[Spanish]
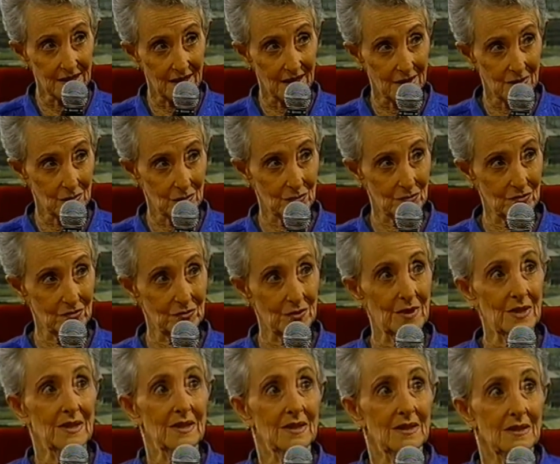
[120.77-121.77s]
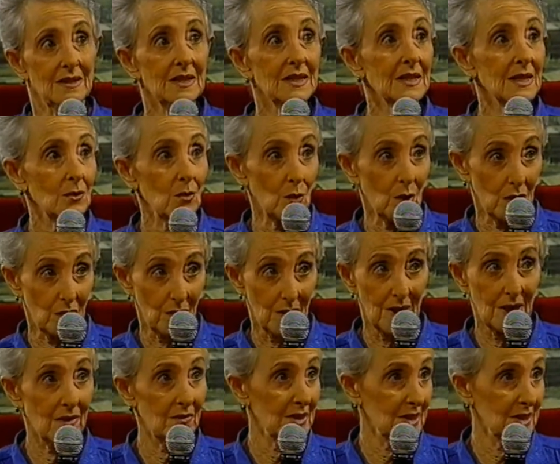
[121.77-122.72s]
años y que los que van a ver